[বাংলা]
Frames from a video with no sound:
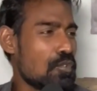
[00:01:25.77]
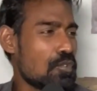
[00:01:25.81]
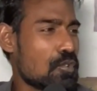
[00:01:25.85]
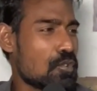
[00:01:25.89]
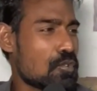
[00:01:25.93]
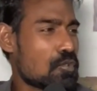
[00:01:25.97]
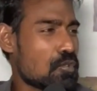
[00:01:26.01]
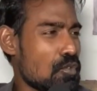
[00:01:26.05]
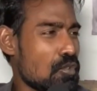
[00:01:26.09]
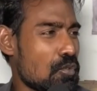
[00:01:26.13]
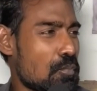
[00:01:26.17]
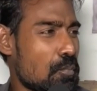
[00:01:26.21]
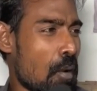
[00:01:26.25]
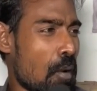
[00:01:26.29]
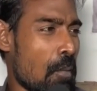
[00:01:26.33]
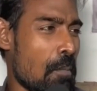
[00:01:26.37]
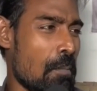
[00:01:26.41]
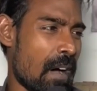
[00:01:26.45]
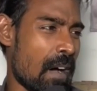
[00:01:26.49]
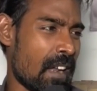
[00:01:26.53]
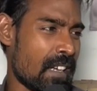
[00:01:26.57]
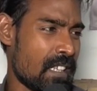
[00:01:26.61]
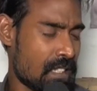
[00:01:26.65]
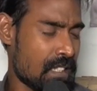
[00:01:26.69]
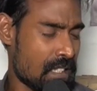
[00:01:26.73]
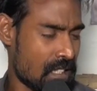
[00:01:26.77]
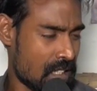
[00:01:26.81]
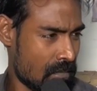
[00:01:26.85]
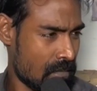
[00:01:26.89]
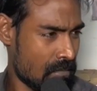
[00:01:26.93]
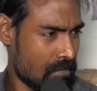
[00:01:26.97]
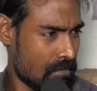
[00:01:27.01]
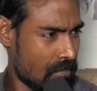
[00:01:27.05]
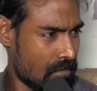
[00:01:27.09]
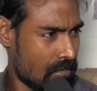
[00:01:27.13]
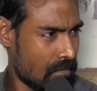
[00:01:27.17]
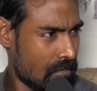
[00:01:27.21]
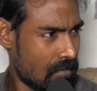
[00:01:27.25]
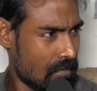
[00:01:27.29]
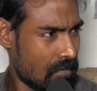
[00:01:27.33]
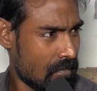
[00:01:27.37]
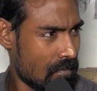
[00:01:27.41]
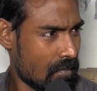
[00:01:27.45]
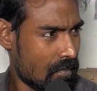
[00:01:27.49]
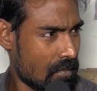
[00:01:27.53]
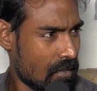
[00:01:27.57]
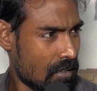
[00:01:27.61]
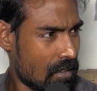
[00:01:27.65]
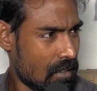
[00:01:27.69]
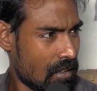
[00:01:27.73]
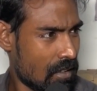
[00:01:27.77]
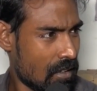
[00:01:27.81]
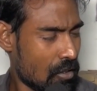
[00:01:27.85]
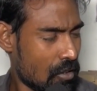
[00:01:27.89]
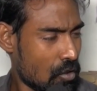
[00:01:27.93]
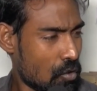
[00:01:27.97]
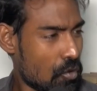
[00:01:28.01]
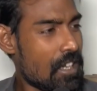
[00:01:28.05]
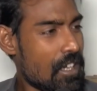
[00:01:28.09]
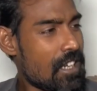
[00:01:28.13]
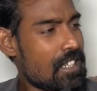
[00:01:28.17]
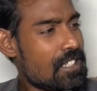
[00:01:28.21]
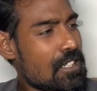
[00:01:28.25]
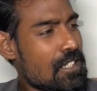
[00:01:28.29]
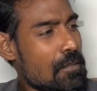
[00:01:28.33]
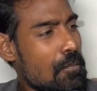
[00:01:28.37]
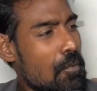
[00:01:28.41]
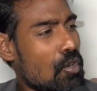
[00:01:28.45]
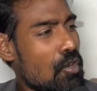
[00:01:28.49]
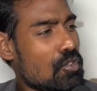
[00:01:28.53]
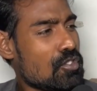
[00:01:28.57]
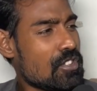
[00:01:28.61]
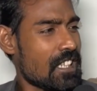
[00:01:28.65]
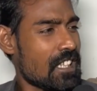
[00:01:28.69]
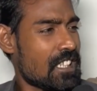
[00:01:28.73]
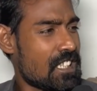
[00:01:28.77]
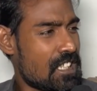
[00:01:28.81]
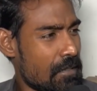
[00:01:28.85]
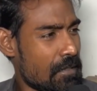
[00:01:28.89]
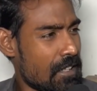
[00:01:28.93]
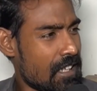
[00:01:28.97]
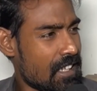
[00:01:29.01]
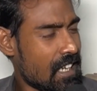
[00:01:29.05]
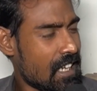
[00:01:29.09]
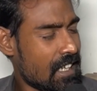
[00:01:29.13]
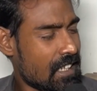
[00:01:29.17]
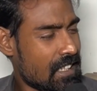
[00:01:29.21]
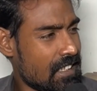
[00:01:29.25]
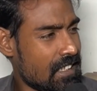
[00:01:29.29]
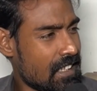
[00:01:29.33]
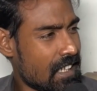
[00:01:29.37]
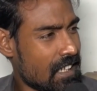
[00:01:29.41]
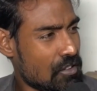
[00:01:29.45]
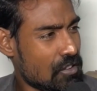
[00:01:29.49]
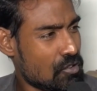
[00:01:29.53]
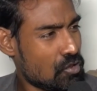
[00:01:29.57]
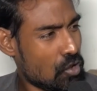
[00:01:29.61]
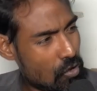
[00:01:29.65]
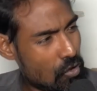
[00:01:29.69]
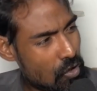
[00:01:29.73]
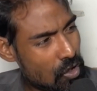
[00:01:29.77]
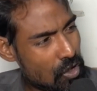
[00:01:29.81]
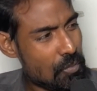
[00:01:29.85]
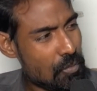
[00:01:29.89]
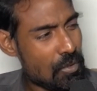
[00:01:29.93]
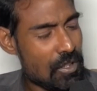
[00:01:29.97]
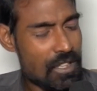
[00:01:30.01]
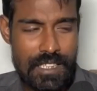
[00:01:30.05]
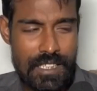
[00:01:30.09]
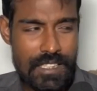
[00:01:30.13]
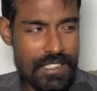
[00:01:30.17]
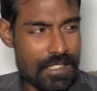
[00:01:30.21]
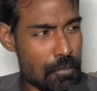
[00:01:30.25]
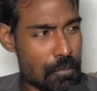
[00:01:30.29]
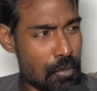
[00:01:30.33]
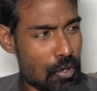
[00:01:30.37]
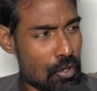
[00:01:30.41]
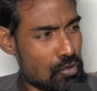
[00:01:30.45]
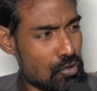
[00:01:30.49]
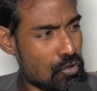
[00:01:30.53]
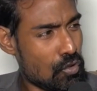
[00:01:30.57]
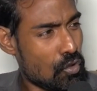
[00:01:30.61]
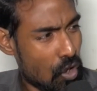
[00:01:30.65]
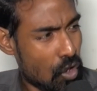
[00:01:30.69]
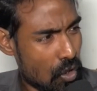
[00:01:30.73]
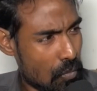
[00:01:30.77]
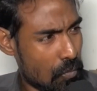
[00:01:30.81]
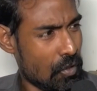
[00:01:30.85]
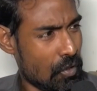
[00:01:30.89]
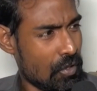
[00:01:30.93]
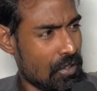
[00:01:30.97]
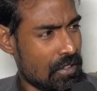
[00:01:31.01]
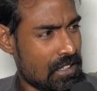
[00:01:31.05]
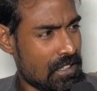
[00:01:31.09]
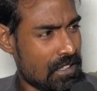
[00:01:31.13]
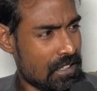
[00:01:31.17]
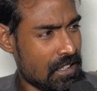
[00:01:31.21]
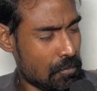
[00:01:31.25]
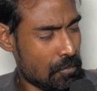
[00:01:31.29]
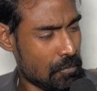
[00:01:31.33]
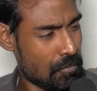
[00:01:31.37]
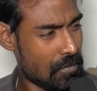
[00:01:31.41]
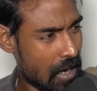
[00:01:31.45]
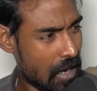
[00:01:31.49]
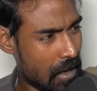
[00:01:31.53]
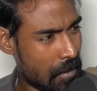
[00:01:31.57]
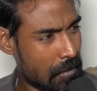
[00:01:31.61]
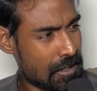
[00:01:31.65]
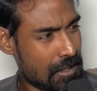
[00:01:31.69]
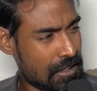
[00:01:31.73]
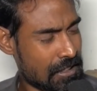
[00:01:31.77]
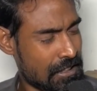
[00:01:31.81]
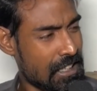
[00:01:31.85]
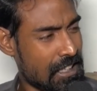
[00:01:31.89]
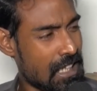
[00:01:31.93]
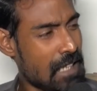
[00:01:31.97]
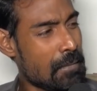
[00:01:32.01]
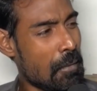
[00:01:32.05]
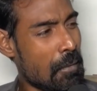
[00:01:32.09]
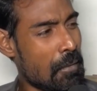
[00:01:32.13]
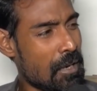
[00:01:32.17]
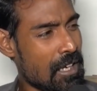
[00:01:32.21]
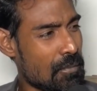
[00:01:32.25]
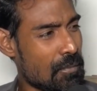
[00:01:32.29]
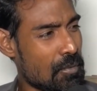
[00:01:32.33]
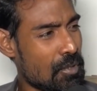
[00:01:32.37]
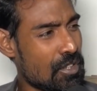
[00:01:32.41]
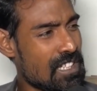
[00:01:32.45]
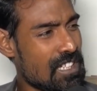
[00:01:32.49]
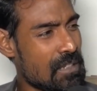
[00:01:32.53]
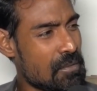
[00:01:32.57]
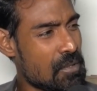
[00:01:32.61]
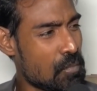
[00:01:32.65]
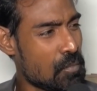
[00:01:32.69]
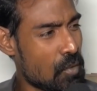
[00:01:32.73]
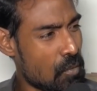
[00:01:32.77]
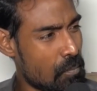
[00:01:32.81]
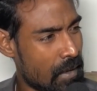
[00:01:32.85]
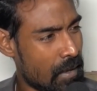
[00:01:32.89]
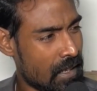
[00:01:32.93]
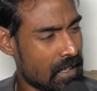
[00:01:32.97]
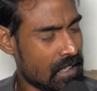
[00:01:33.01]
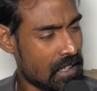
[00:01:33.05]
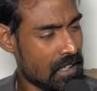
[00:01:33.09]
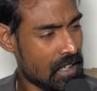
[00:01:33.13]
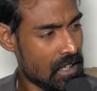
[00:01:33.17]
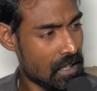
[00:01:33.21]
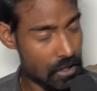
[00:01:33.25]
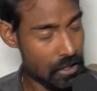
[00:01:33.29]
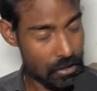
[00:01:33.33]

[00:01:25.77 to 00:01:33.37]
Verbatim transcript: তুই তো শুধু বোম মারিস তুই এর চেয়ে বড় সার্টিফিকেট আর কি আছে শৌকত মূল্যে তাতে বরঞ্চ গর্ব হয়েছে যে আমার সিএম আমাকে বলেছে আমি বোম মারি